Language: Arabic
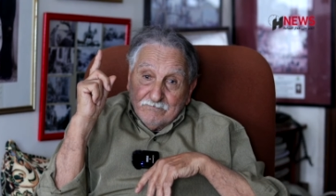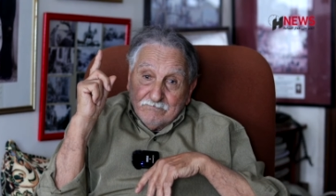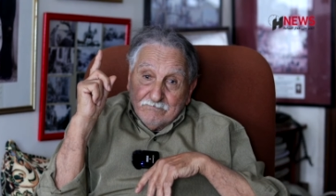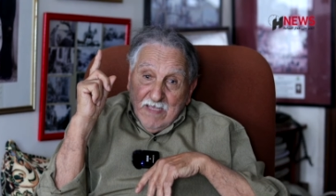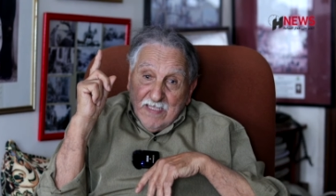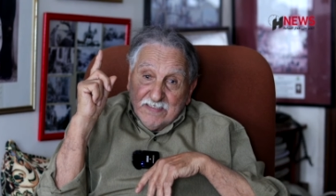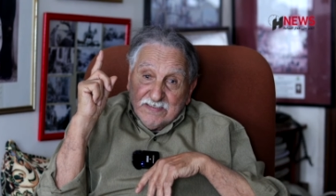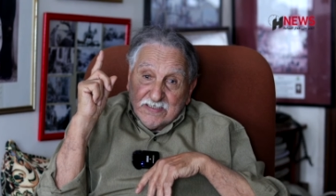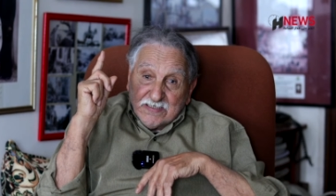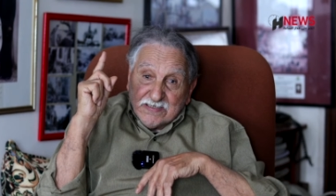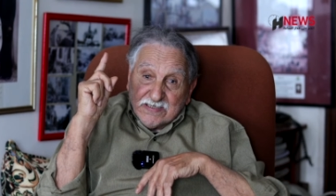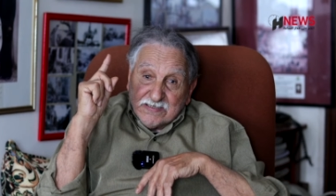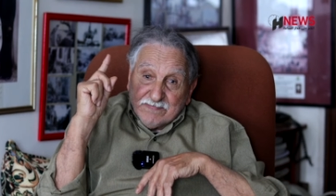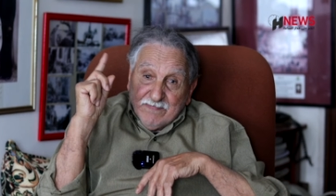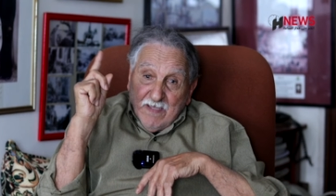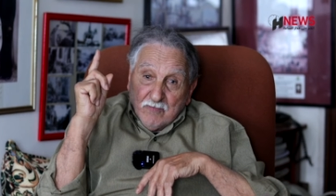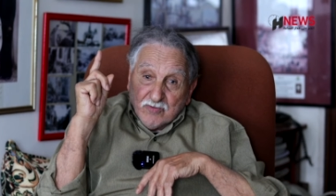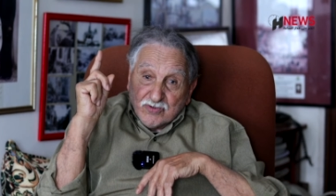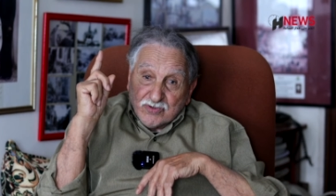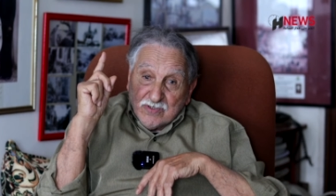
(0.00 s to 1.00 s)
مع ديك
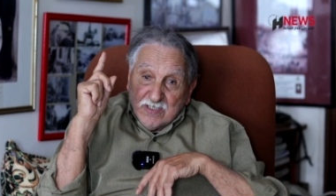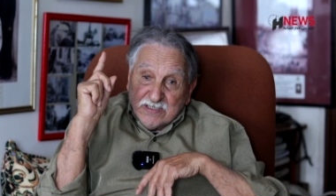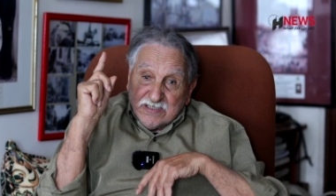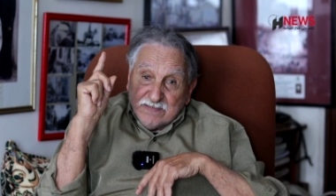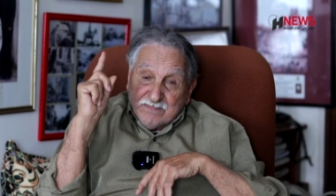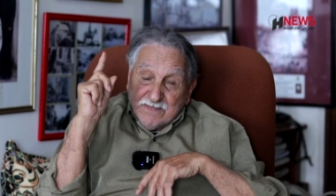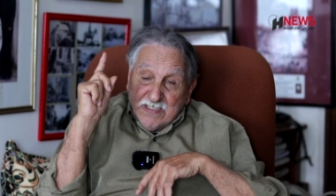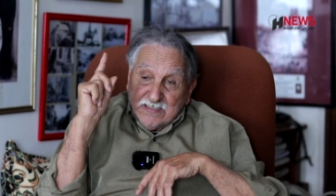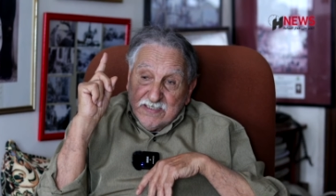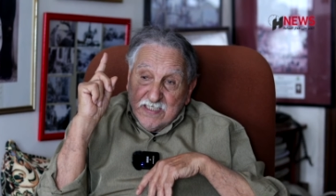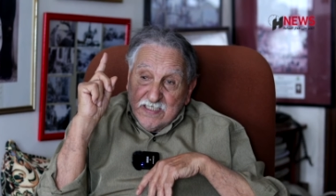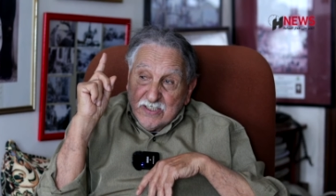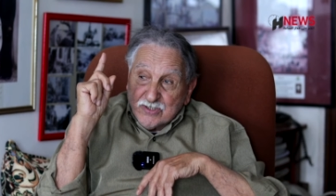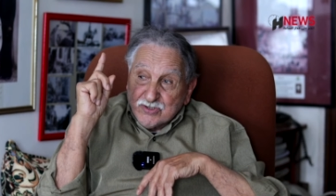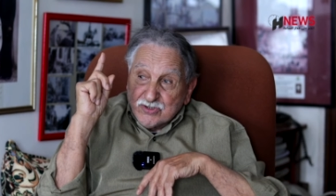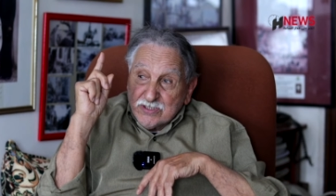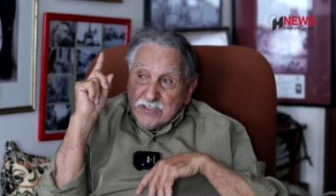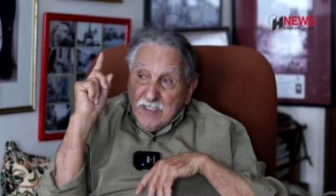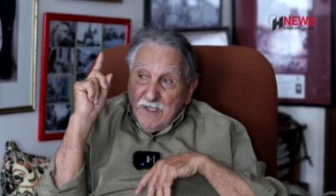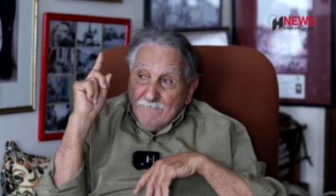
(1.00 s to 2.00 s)
السبعة ونص الثمانية ديال
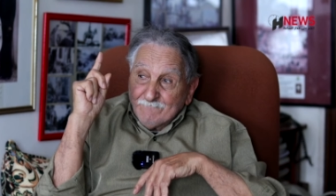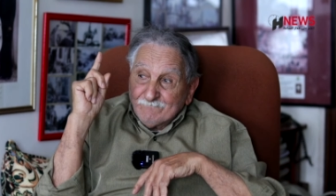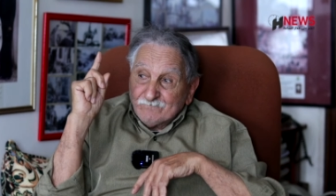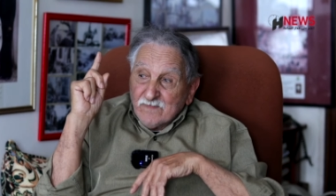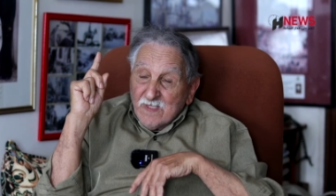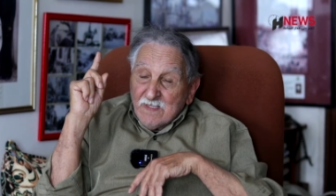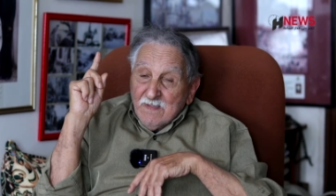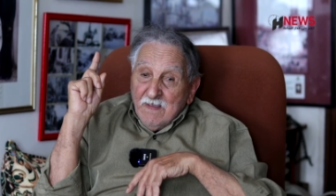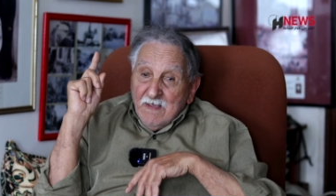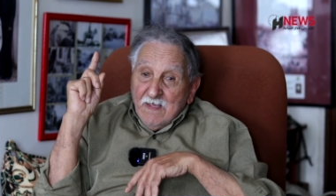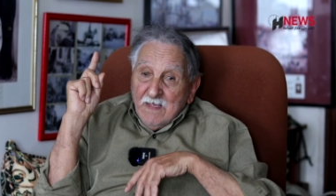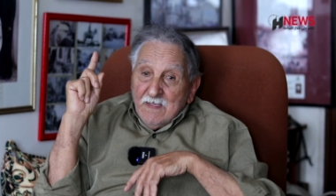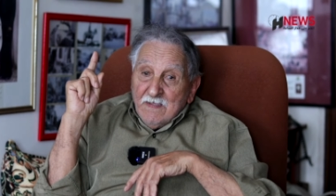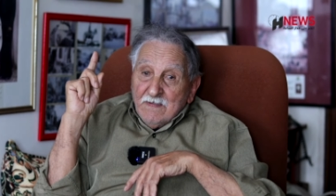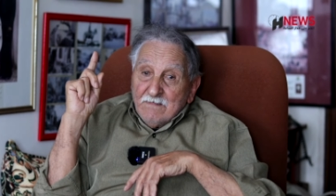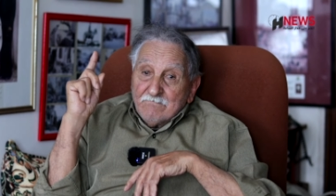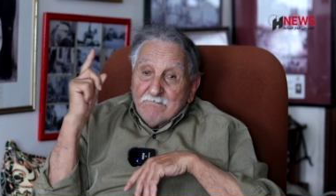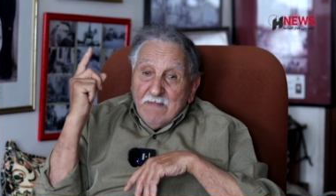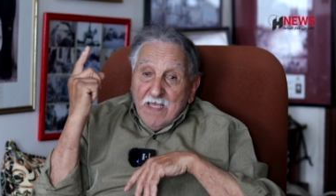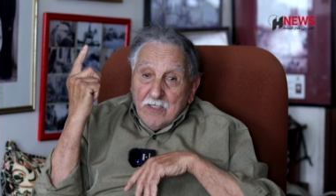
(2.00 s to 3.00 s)
العشية
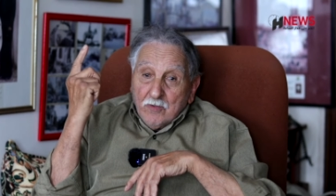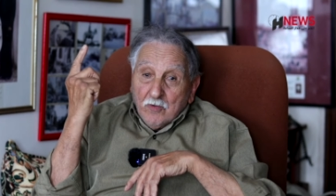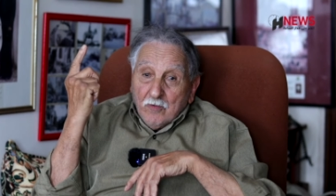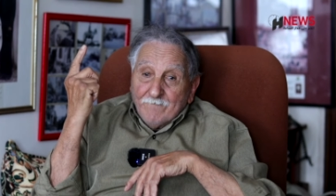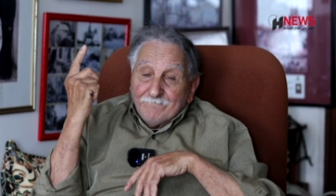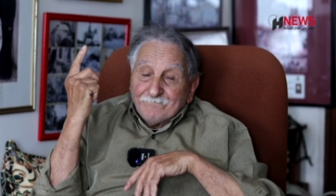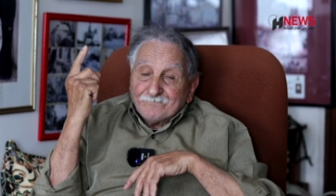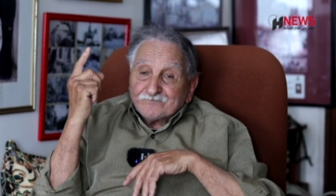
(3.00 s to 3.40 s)
مالو